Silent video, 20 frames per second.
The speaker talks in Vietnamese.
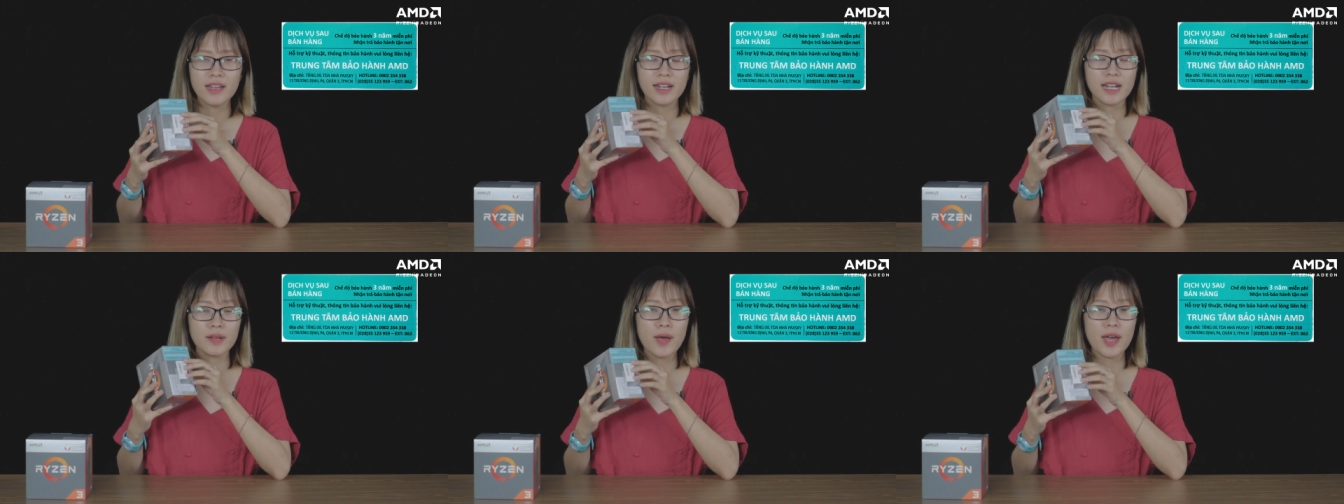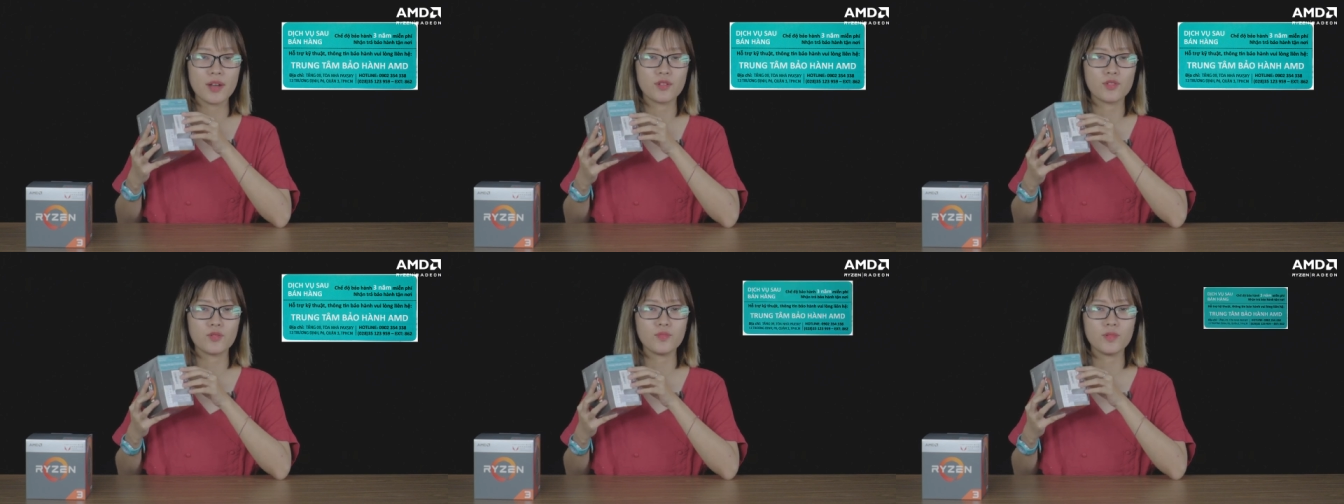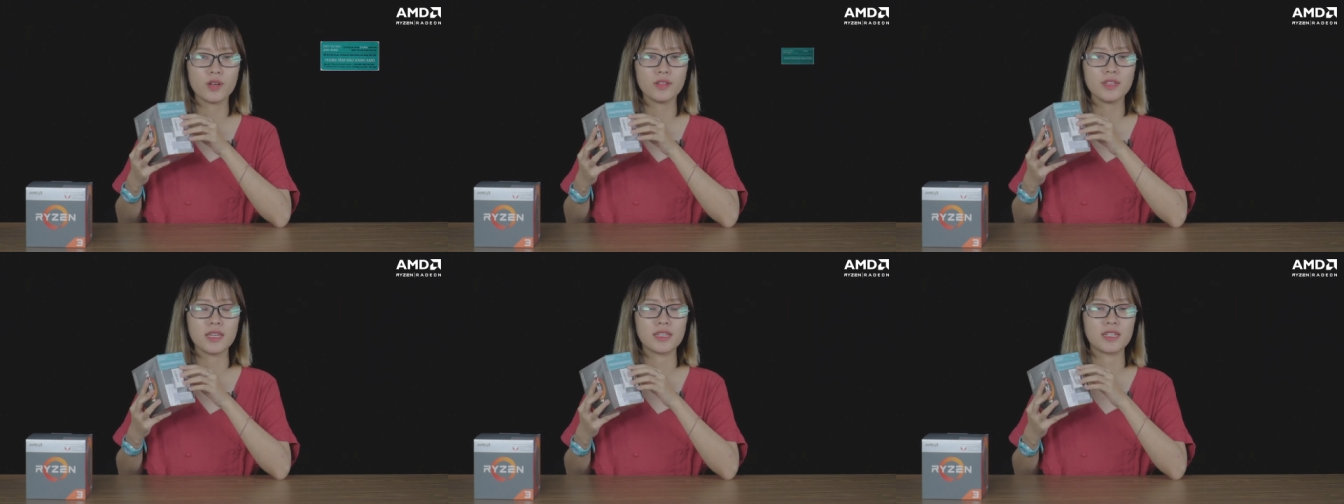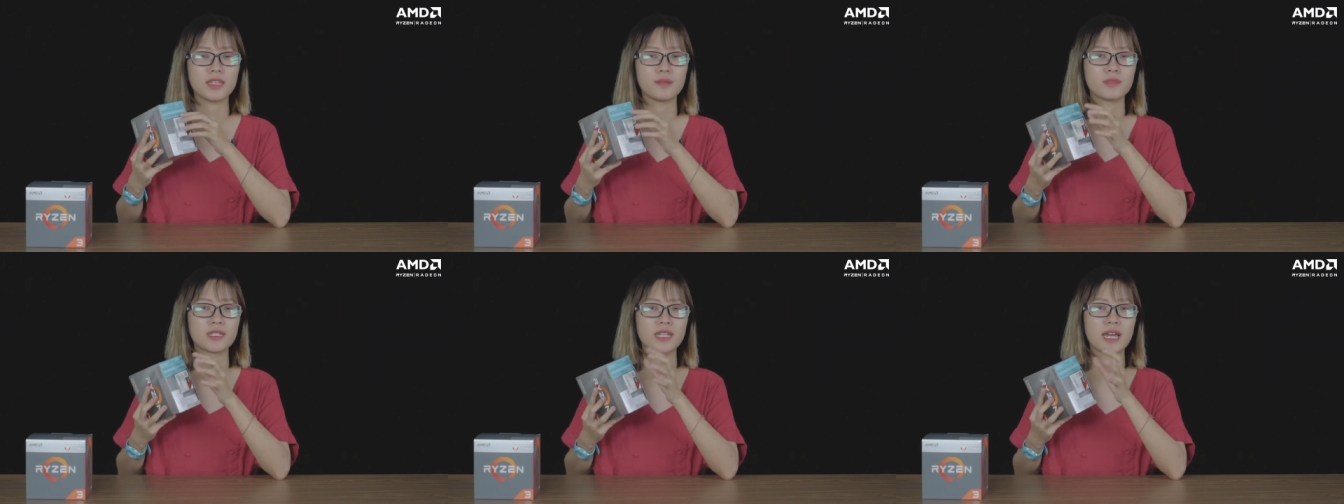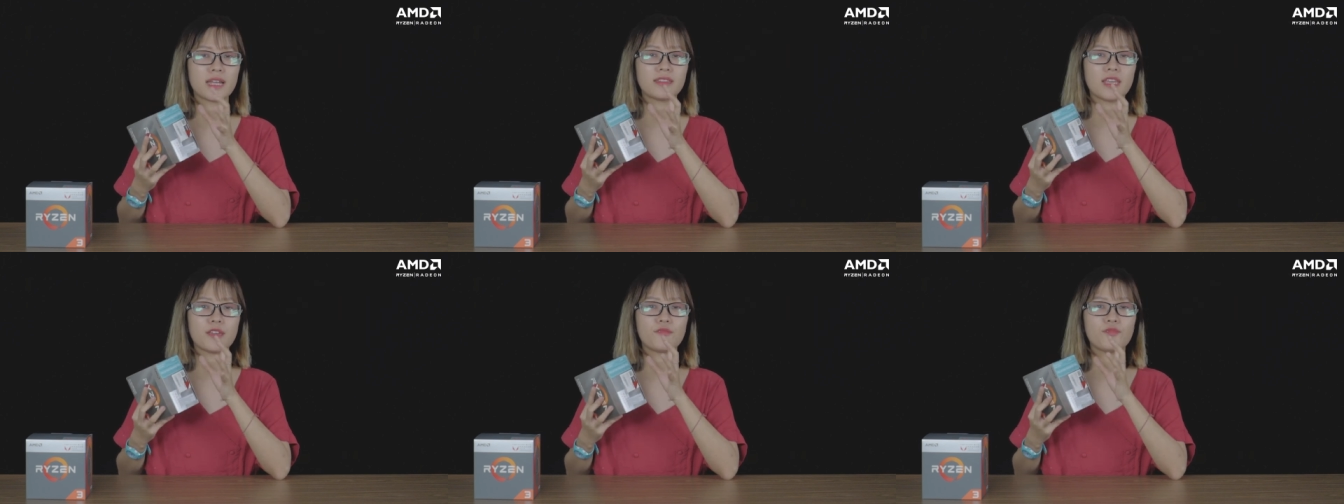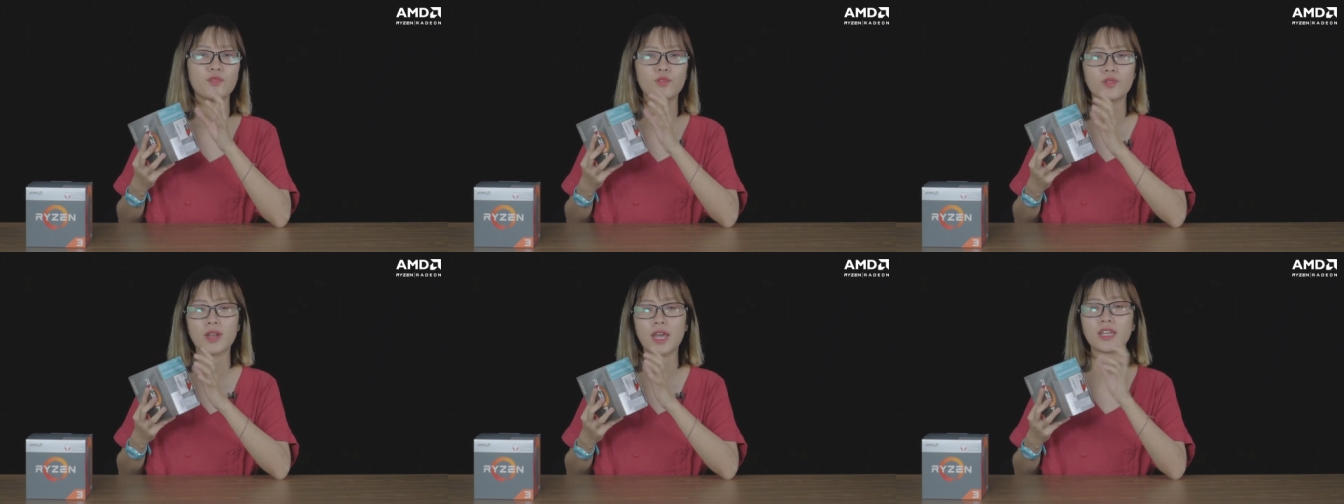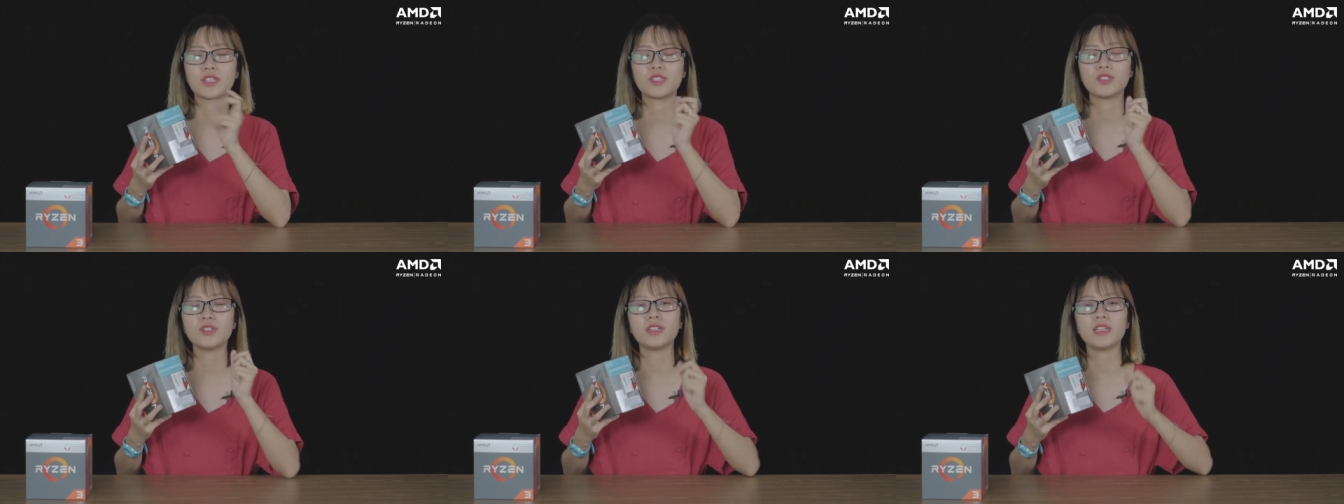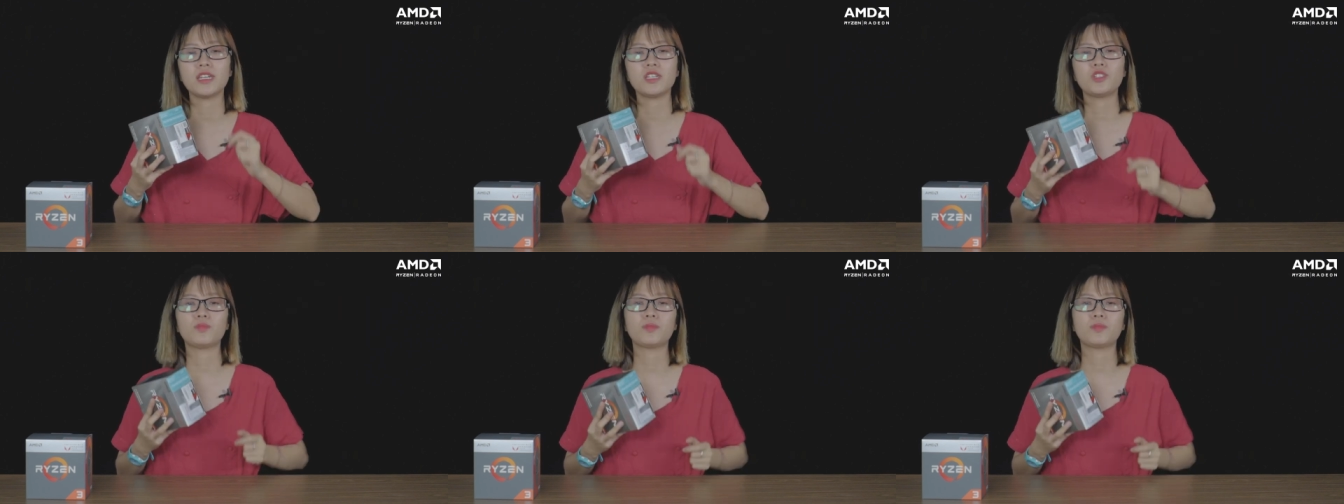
Các bạn cũng có thể kiểm tra tem phụ này trước khi